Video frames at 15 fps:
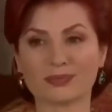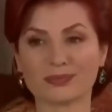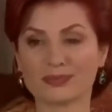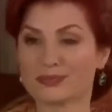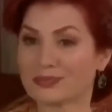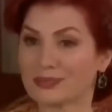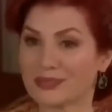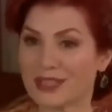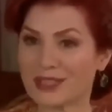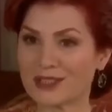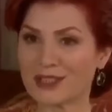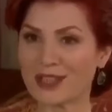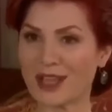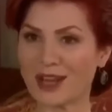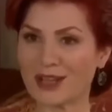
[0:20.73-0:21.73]
Mm, no
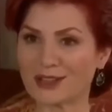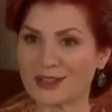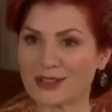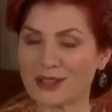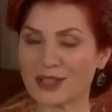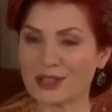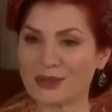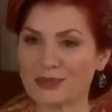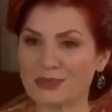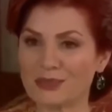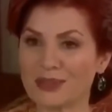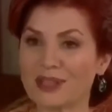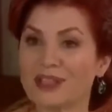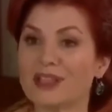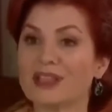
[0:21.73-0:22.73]
estoy de
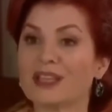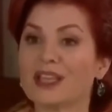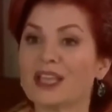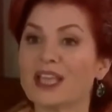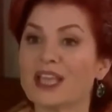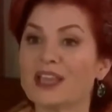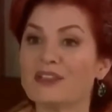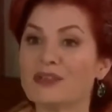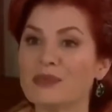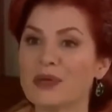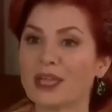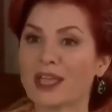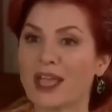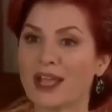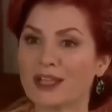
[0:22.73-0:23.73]
visita. Volví a
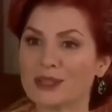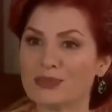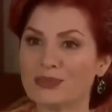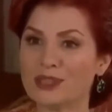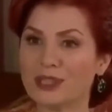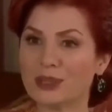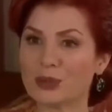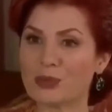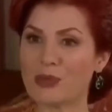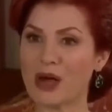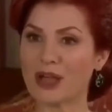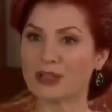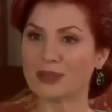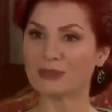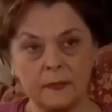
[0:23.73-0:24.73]
mi casa, señora
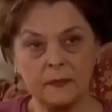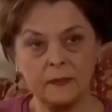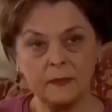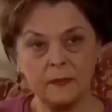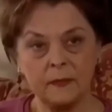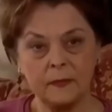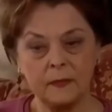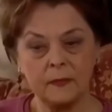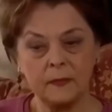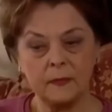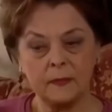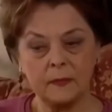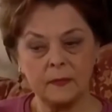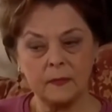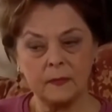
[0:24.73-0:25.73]
Dilruba,
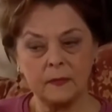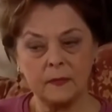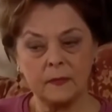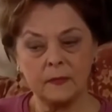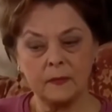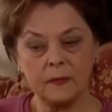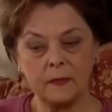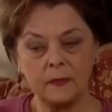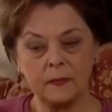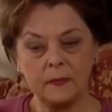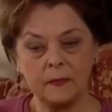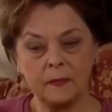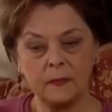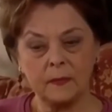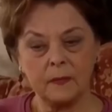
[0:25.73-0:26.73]
y no me iré de nuevo.